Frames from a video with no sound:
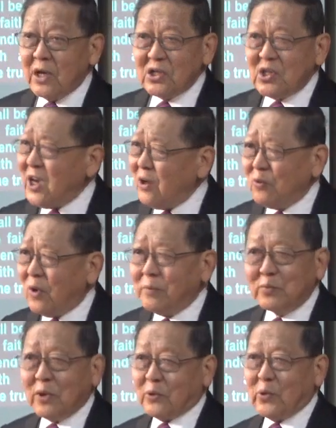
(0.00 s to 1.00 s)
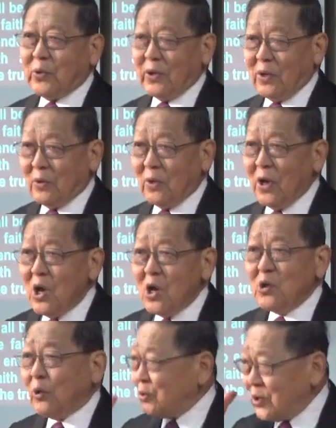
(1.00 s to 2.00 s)
千万不要退后。
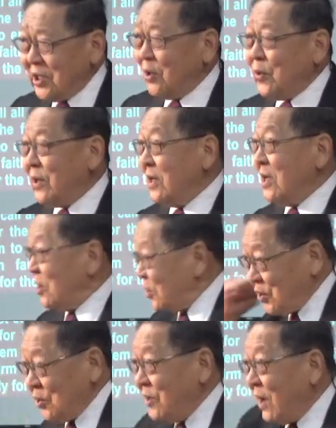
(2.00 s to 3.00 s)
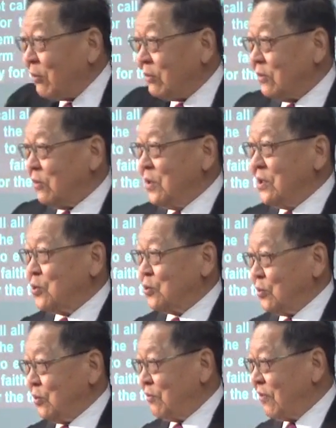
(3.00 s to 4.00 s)
有机会就要为主
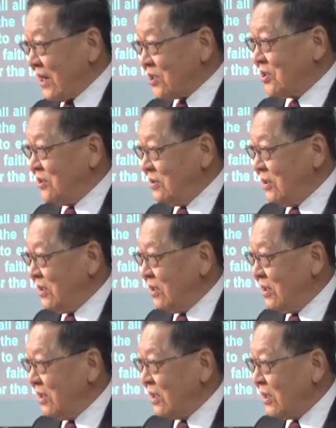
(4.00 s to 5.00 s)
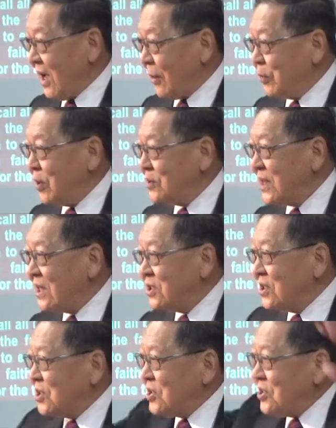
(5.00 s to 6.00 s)
发声，啊，不要让
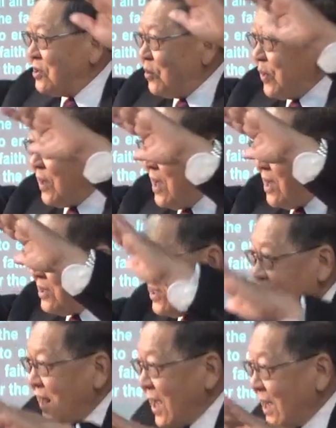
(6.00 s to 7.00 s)
这个社会越来